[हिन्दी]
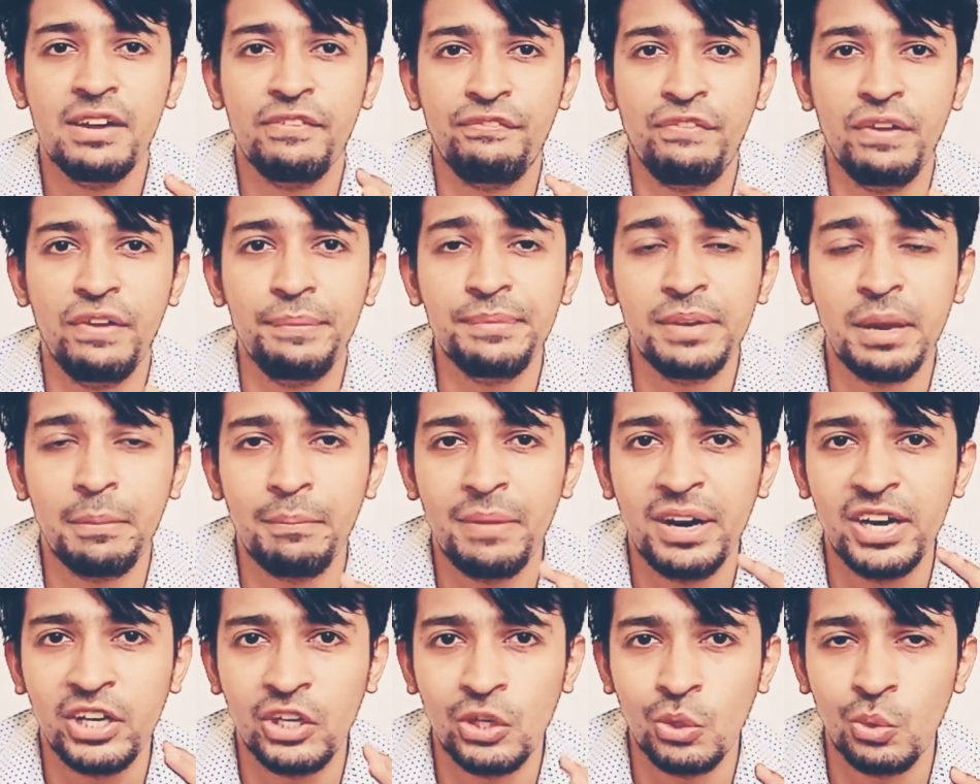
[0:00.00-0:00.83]
फिल्म
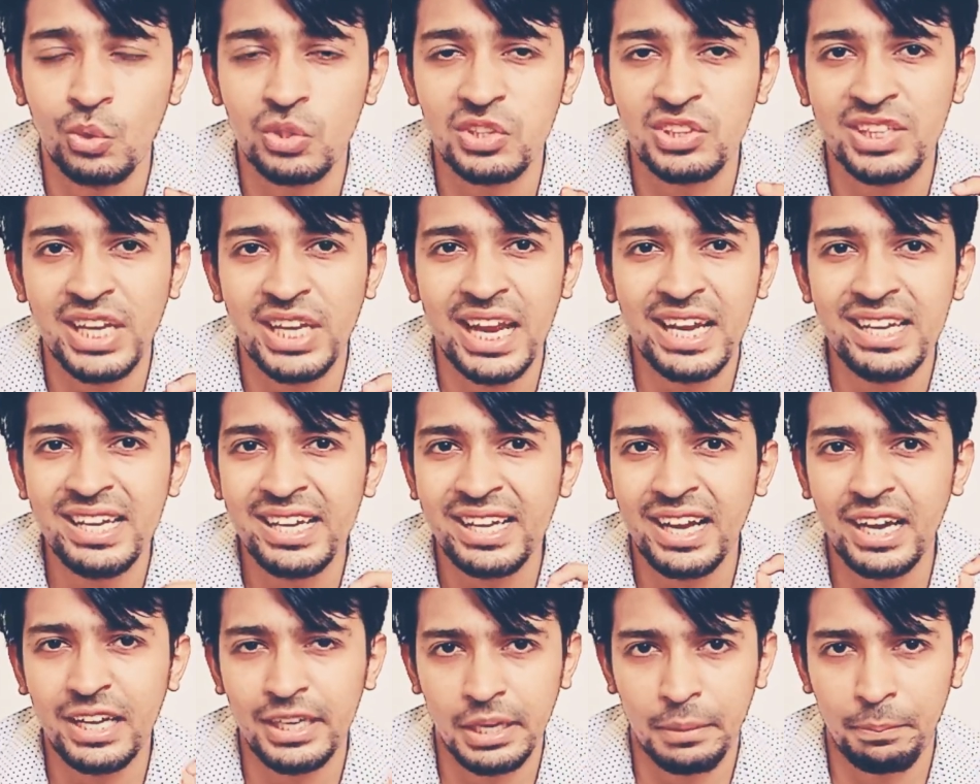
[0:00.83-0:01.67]
नंबर टू स्टैनली
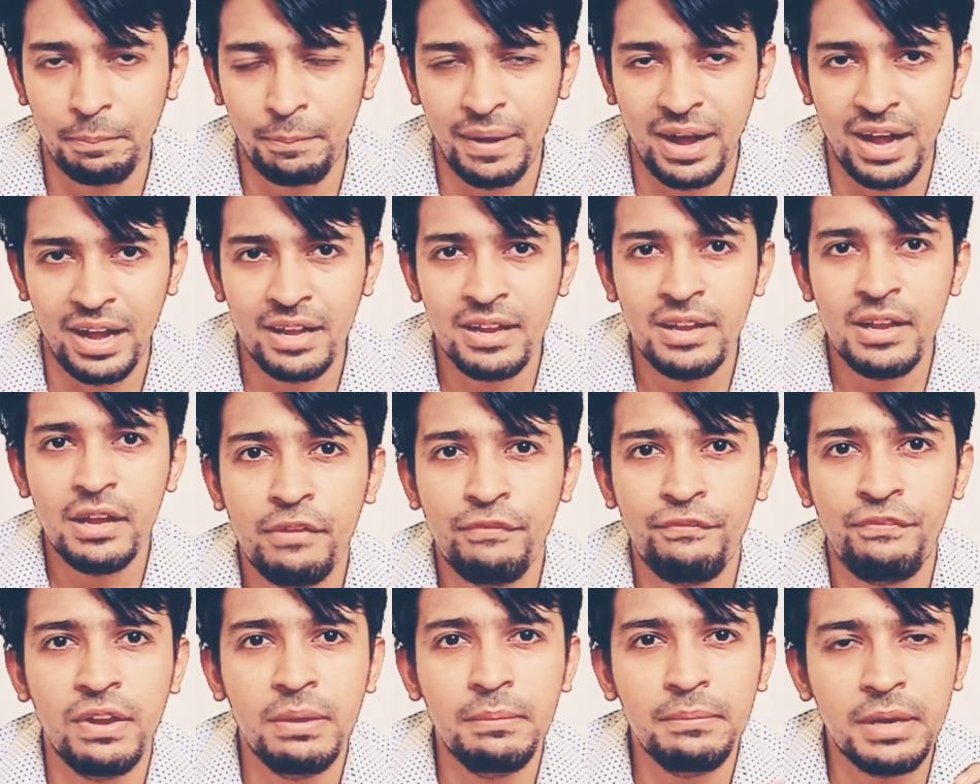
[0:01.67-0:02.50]
का डब्बा
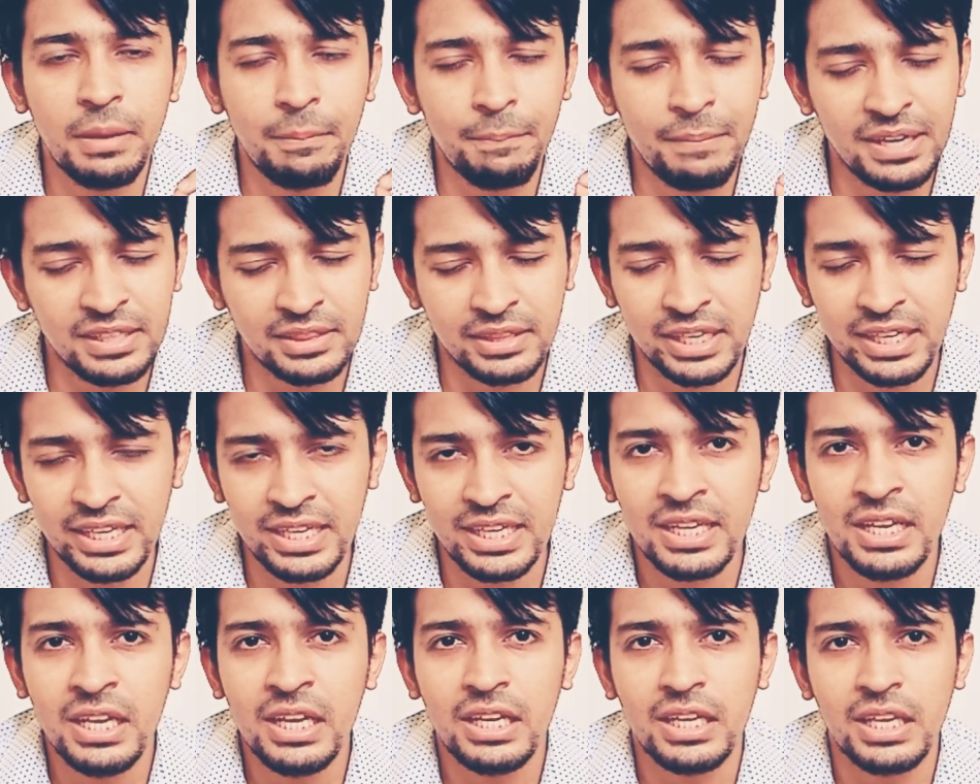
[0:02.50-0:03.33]
फिल्म नंबर थ्री
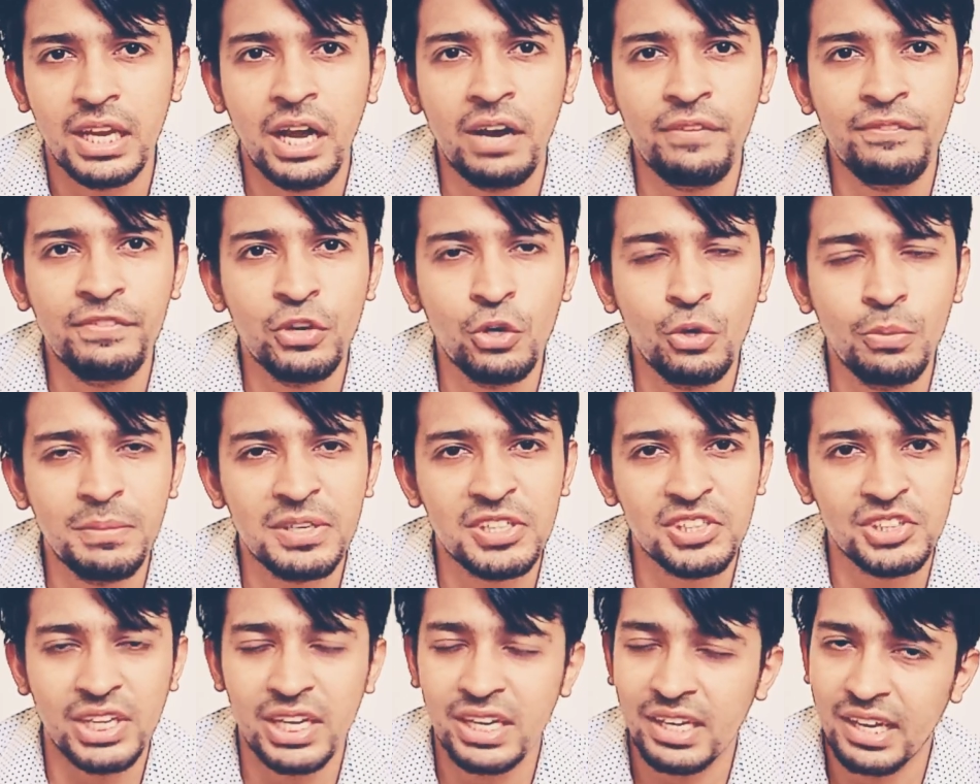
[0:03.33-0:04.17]
लव यू
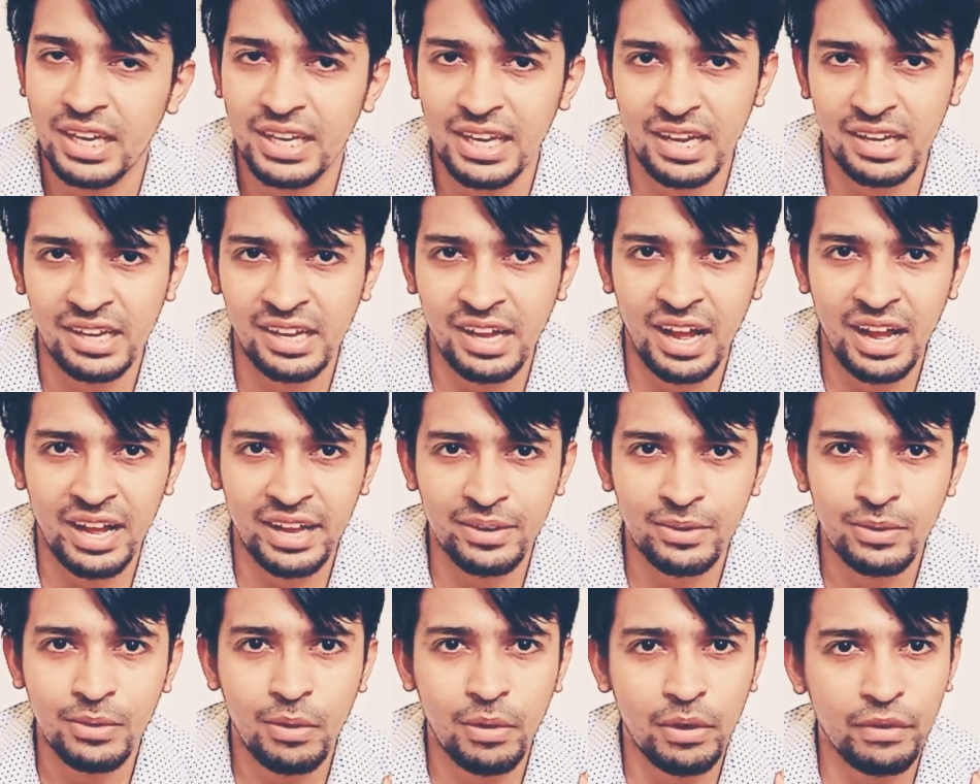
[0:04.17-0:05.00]
मिस्टर कलाकार
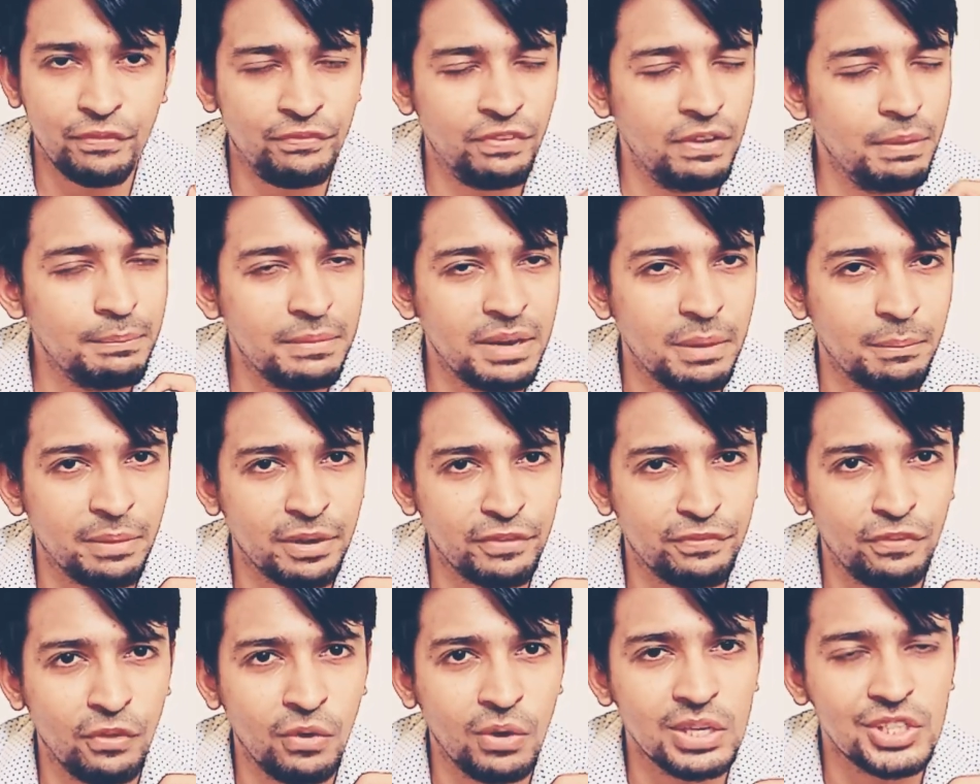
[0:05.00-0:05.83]
और फिल्म नंबर
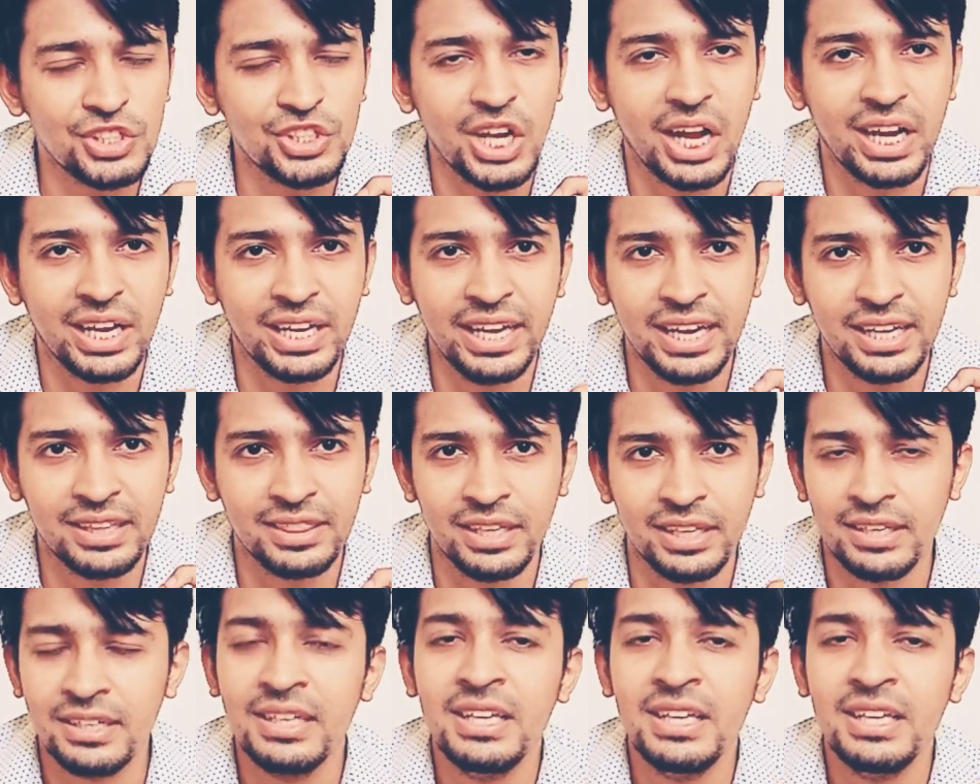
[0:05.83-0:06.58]
फोर शागिर्द